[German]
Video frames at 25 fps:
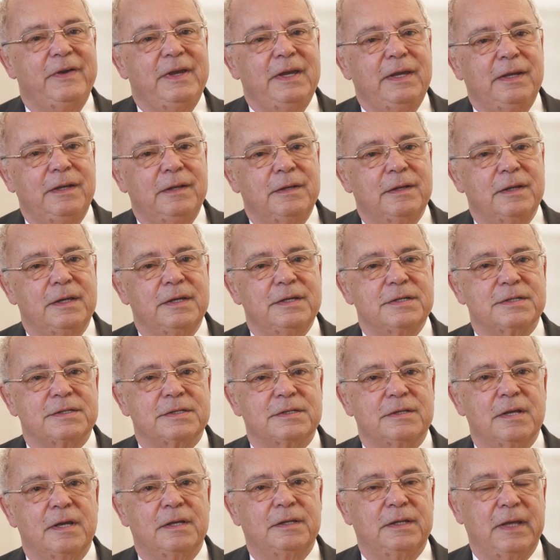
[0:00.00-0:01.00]
Wien
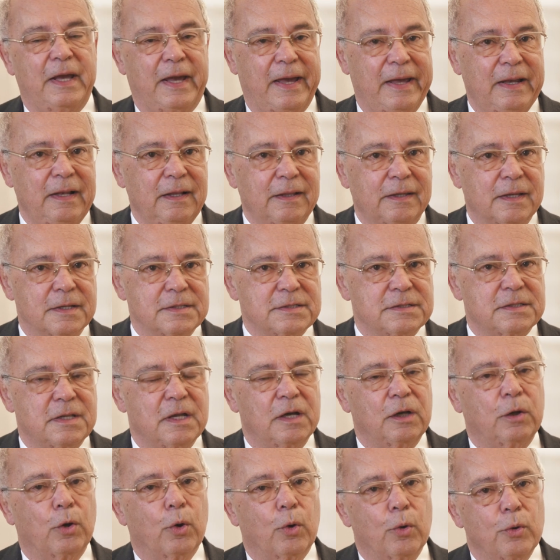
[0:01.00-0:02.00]
ist die
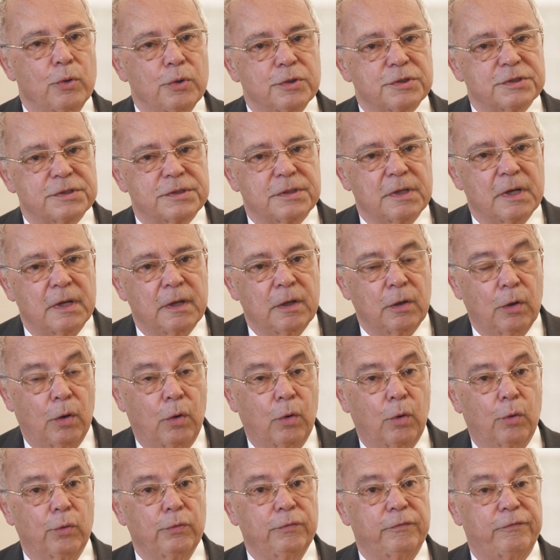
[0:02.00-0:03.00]
älteste, größte
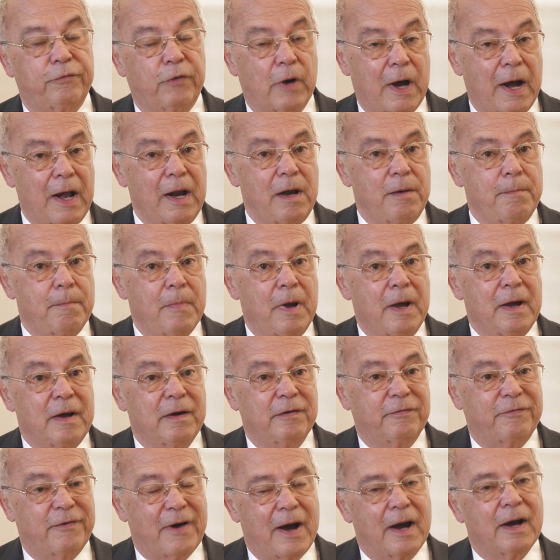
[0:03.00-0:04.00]
und vor allem
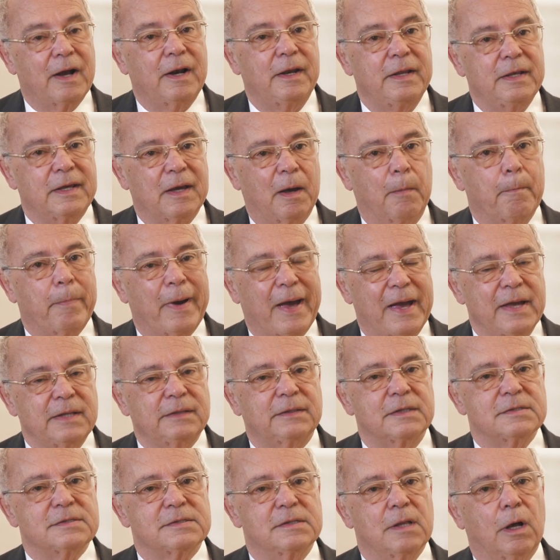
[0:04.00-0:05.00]
fachlich am
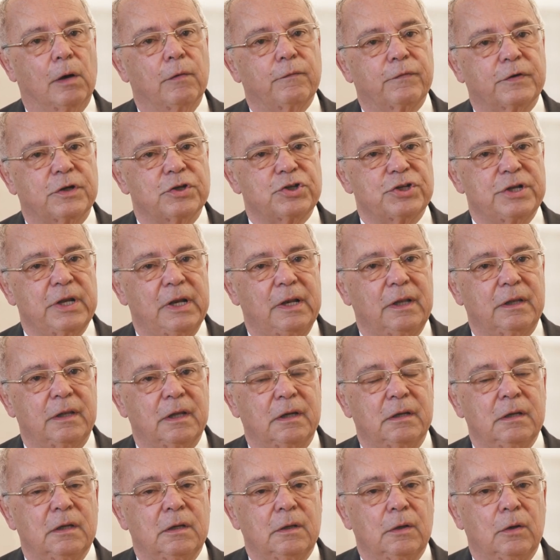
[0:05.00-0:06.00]
breitesten
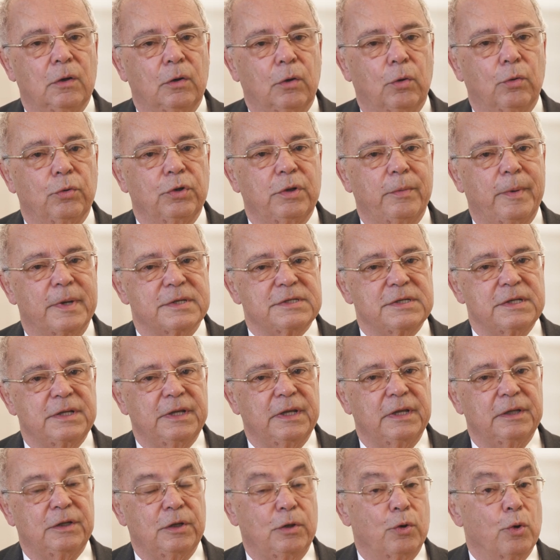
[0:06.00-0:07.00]
aufgestellte
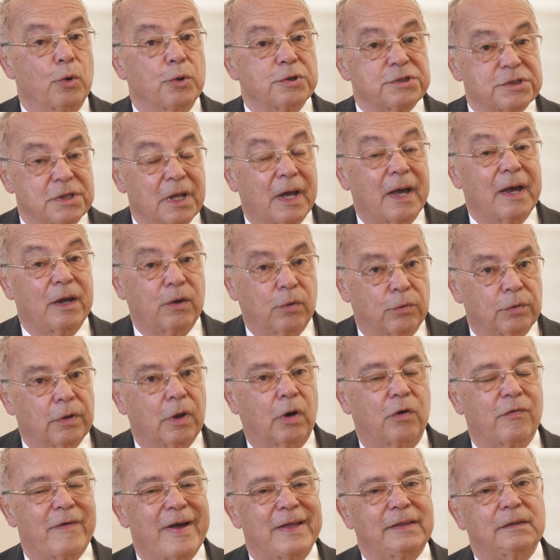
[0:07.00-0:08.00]
Universität in Österreich und
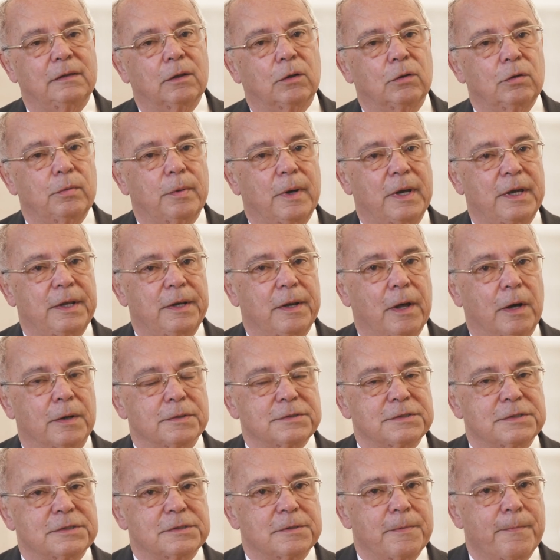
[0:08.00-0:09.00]
auch weit darüber
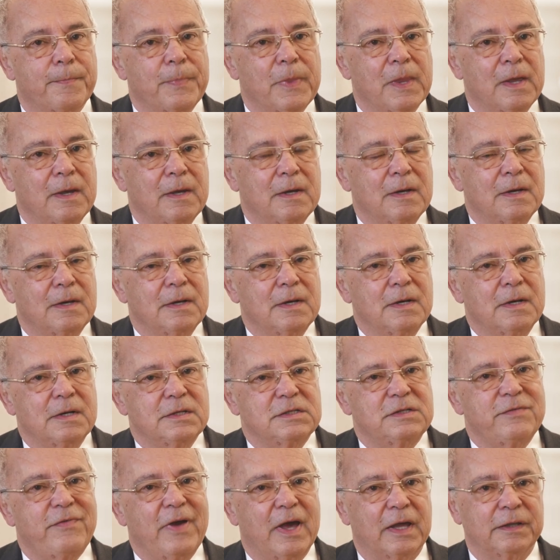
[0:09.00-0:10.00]
hinaus.
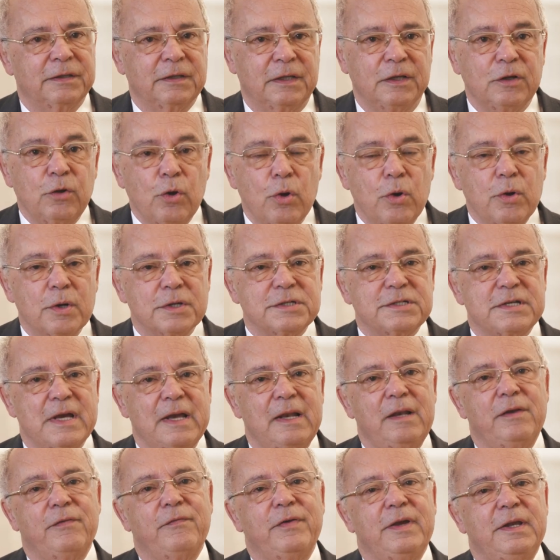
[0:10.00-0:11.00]
Sie werden in
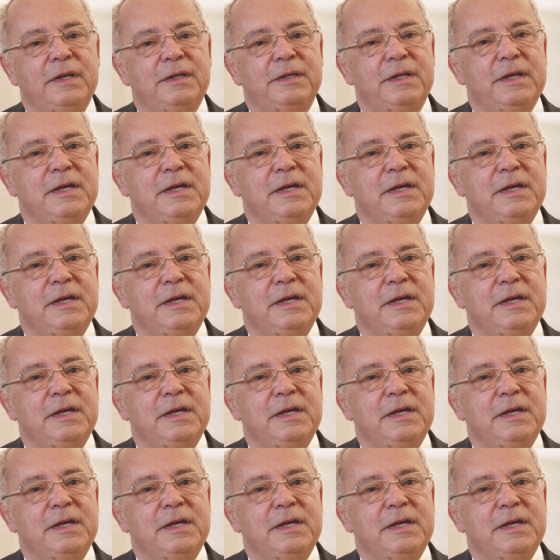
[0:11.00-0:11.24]
Hörsälen wie in